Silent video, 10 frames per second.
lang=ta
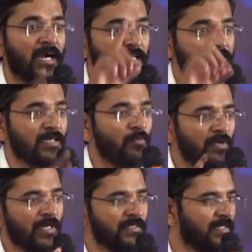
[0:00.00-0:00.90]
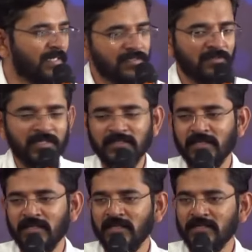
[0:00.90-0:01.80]
ஆனால் சவுல் ராஜா என்ன சொன்னார்
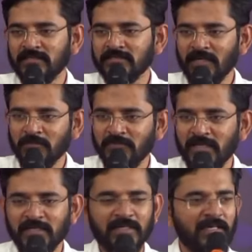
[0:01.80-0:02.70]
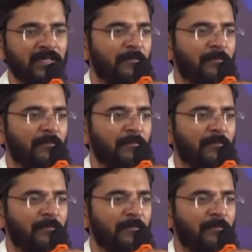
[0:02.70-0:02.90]
தெரியுங்களா சாமுவேல் கிட்ட